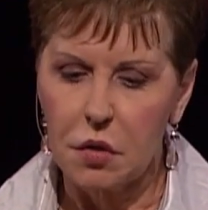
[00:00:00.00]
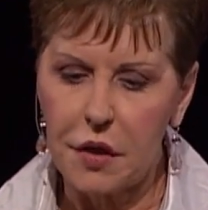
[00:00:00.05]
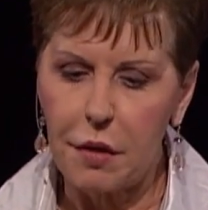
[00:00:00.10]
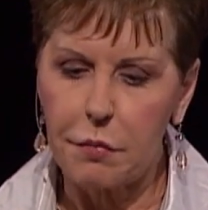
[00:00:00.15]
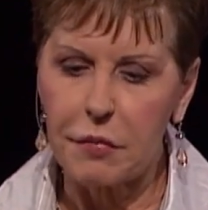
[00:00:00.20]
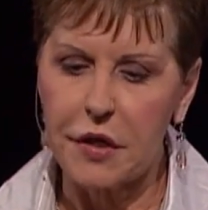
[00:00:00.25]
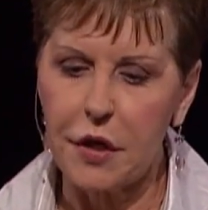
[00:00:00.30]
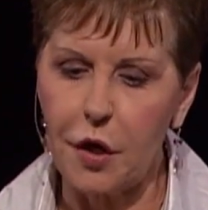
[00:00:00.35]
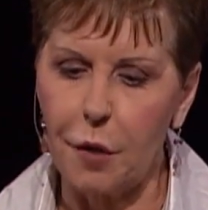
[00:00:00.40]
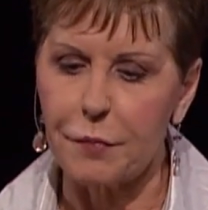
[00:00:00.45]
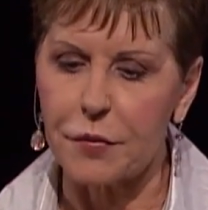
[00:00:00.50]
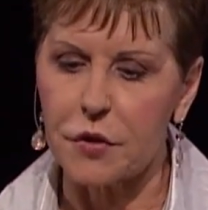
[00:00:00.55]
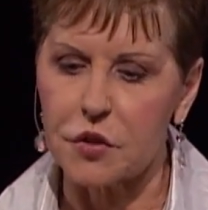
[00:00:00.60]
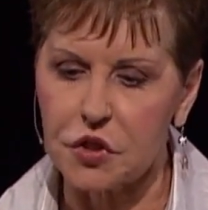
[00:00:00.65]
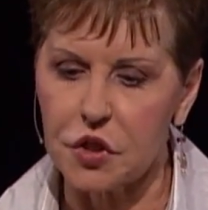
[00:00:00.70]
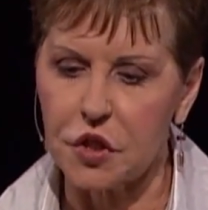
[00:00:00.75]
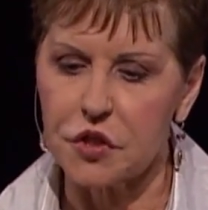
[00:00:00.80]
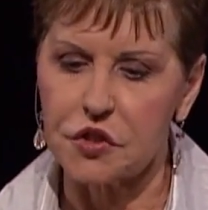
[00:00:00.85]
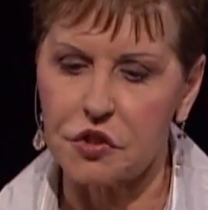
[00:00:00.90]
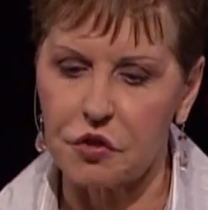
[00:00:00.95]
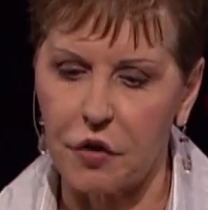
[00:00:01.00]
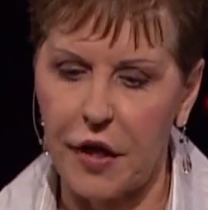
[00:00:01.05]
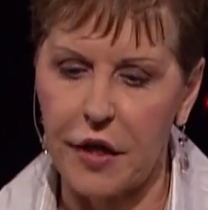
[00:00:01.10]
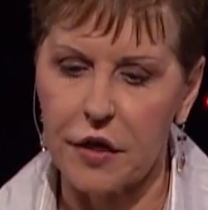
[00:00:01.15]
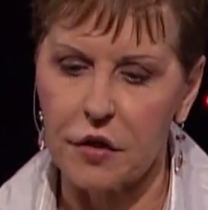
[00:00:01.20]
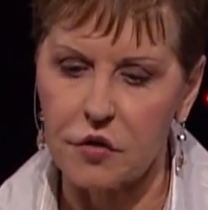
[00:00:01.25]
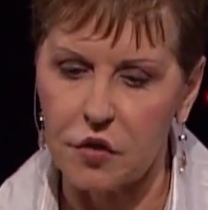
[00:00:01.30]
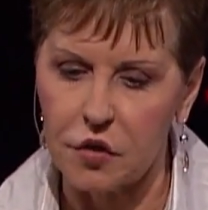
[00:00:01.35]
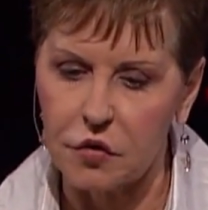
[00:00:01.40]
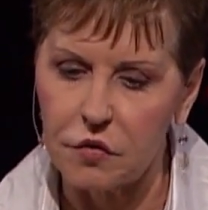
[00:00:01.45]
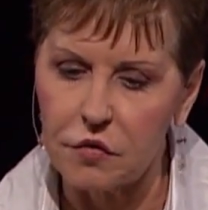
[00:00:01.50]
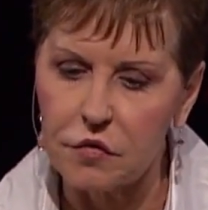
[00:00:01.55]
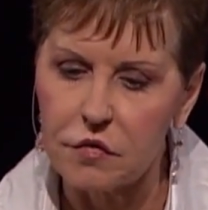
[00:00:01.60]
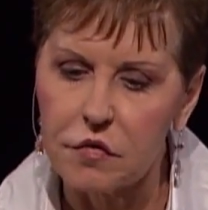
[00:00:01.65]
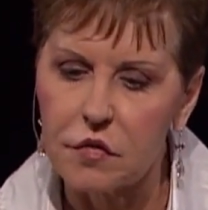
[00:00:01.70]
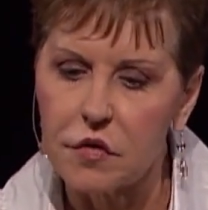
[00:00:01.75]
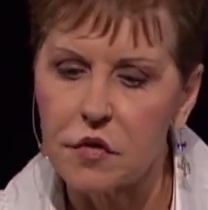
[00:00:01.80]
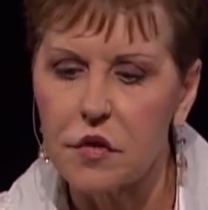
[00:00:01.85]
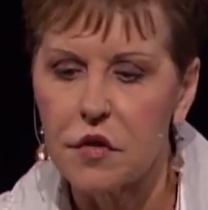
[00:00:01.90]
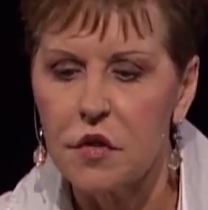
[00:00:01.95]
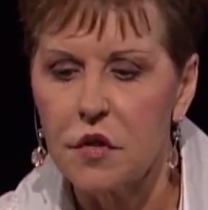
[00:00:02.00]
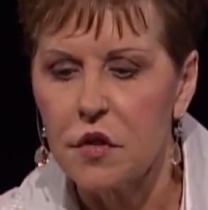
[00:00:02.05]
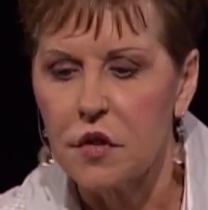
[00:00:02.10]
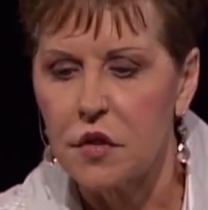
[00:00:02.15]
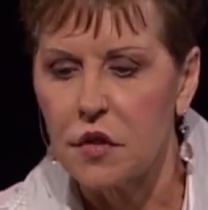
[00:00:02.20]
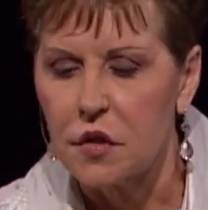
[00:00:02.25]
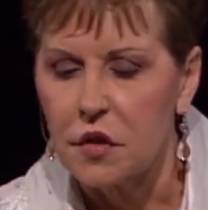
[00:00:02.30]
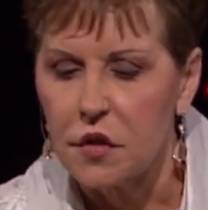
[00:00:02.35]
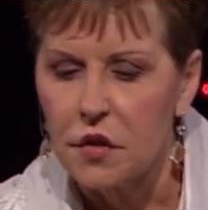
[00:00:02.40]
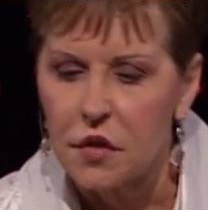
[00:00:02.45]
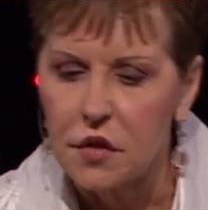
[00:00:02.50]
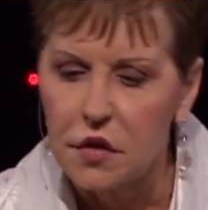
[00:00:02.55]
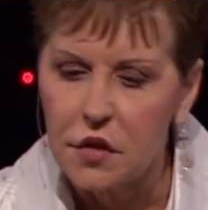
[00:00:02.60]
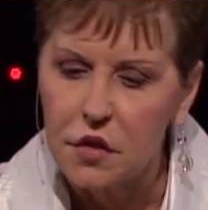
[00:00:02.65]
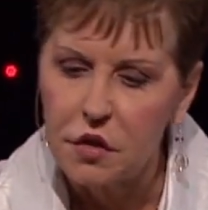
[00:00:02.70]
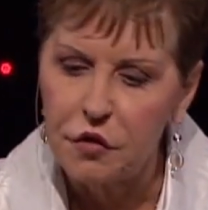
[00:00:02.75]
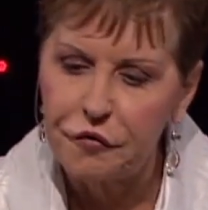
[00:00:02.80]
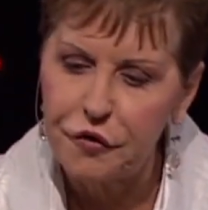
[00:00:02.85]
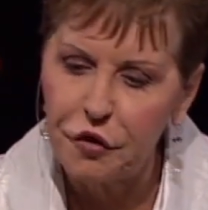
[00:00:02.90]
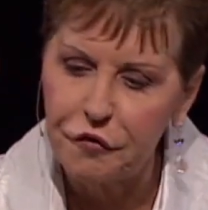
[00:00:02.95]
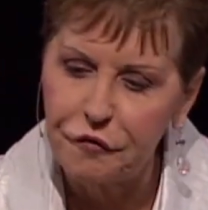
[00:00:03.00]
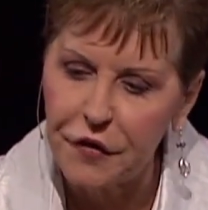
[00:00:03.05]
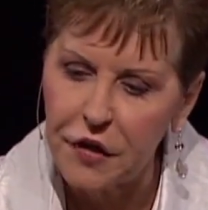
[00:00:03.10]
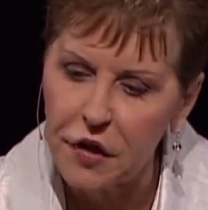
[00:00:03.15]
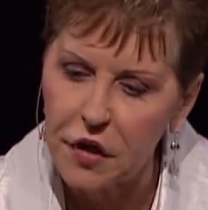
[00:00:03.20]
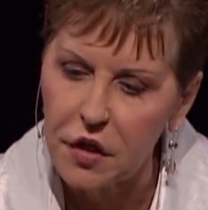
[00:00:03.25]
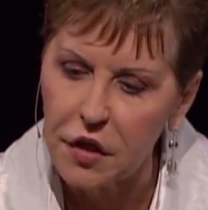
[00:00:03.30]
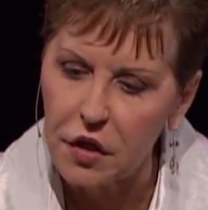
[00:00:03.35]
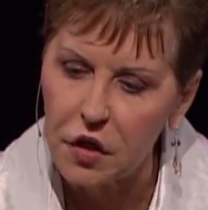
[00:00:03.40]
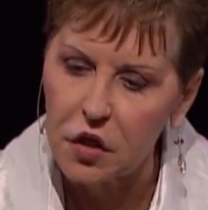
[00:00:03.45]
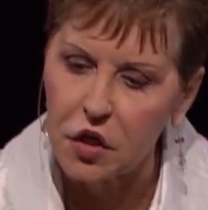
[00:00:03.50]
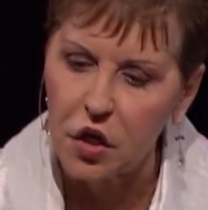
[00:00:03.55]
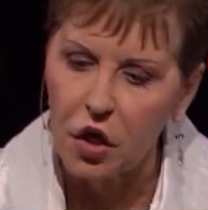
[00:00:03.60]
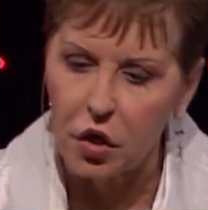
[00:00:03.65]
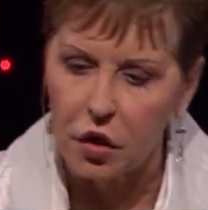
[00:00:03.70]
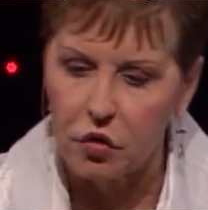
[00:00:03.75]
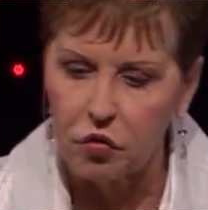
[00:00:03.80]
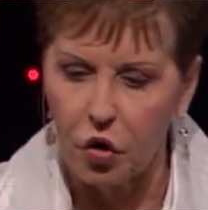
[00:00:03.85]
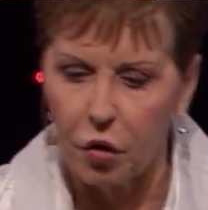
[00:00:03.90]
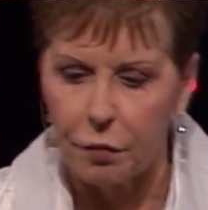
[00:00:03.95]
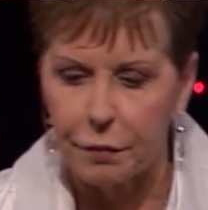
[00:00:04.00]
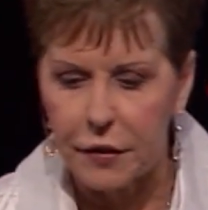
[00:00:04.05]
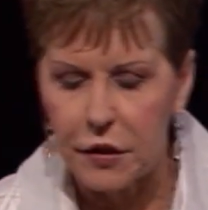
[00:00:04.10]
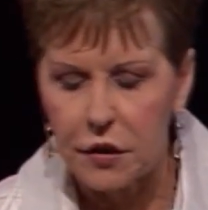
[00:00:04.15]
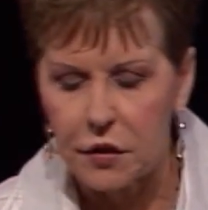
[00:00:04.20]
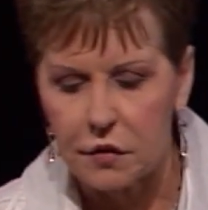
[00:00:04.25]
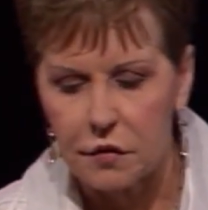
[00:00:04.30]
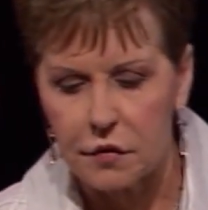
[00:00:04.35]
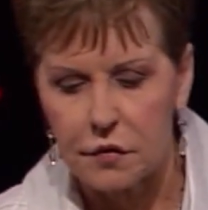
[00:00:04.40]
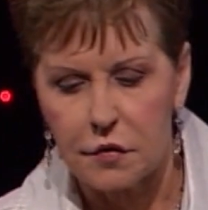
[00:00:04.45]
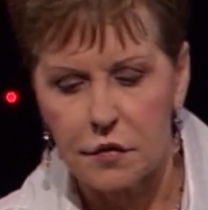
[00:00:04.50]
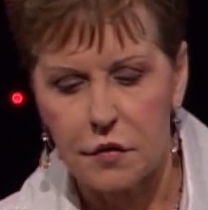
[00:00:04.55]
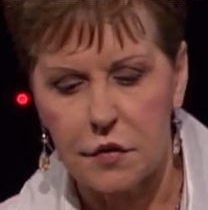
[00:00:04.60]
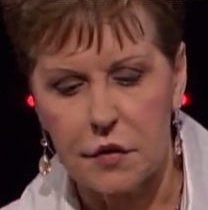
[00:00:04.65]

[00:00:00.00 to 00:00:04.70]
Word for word: మీ వైఖరిని అడ్జస్ట్ చేసుకోవడానికి హెల్ప్ చేస్తాను చిరాగ్గా ఫీల్ అయితే